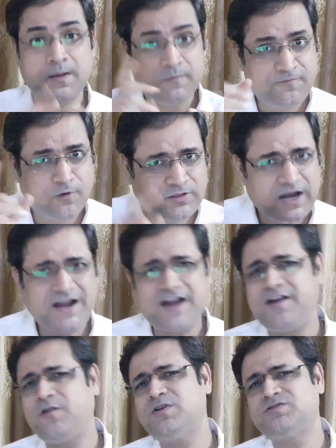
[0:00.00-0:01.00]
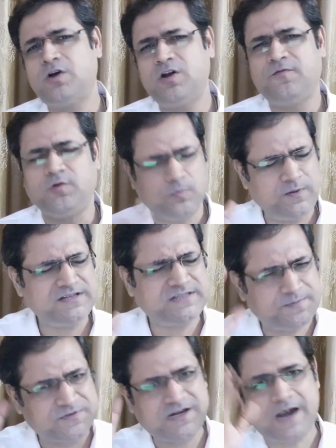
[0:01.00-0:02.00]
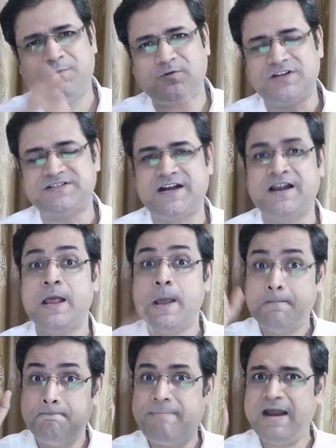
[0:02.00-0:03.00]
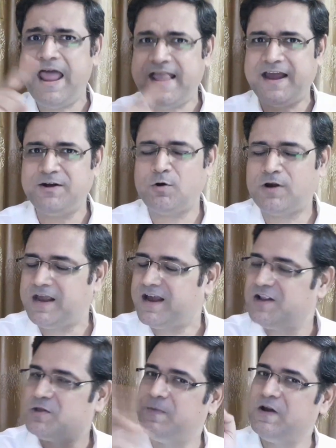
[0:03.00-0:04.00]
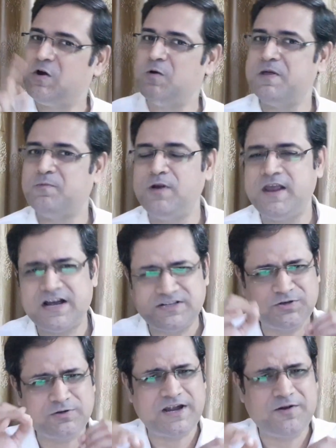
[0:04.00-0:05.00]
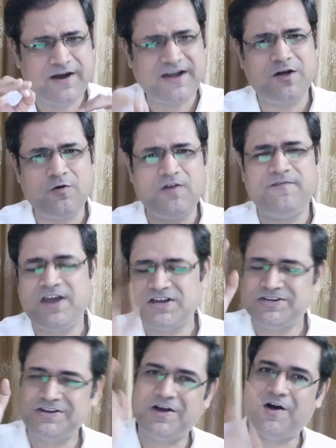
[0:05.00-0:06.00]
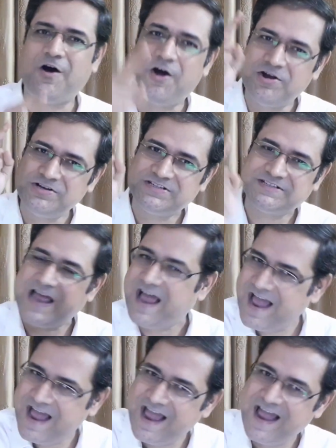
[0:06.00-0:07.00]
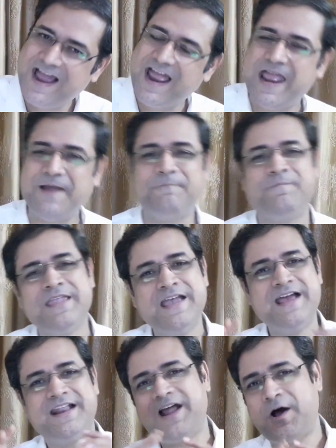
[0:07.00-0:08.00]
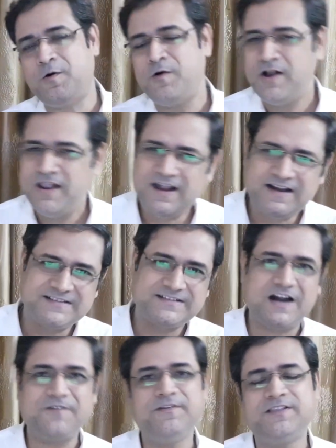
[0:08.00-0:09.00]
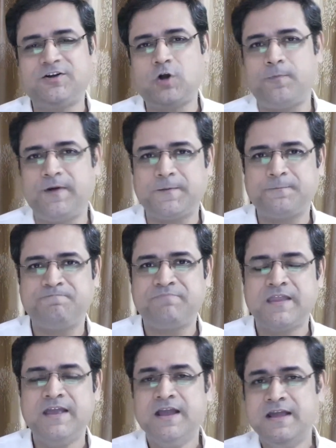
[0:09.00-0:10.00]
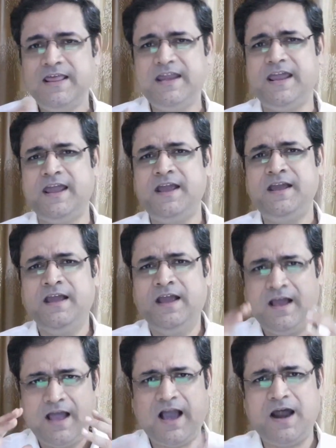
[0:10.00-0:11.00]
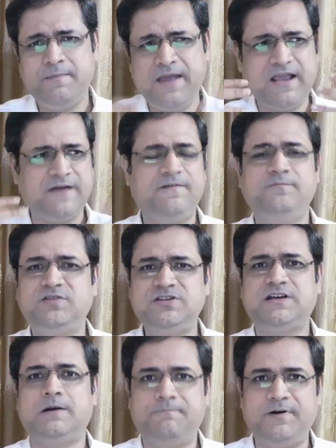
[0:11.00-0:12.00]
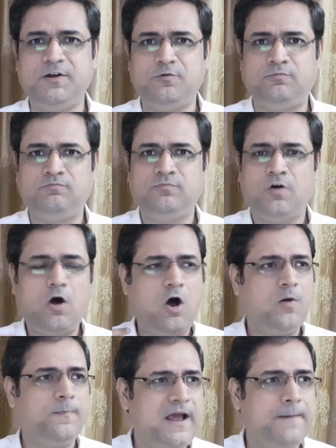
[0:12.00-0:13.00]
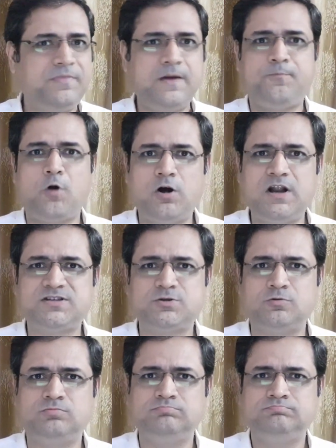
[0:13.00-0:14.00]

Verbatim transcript: बिफोर दैट आई रिक्वेस्ट ऑल ऑफ यू टू प्लीज सब्सक्राइब टू द चैनल बेल आइकन को क्लिक करना तो बिल्कुल मत भूलेगा सो दैट यू गेट नोटिफिकेशन ऑन टाइम नाउ लेट अस स्टार्ट विद द टॉपिक देखिए अगर मैं एक एफ कंपनी हूँ और मैं अपना प्रोडक्ट्स को